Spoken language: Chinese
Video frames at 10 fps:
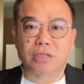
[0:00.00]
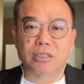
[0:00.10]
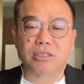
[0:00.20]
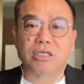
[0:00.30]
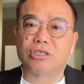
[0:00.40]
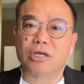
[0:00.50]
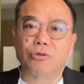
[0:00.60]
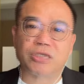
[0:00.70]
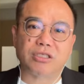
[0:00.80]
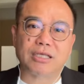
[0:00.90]
这个甚
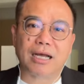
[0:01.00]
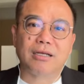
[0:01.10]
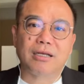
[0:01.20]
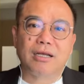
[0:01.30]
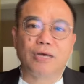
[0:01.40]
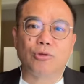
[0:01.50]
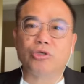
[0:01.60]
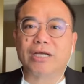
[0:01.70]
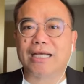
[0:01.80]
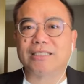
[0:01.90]
嚣尘上，很多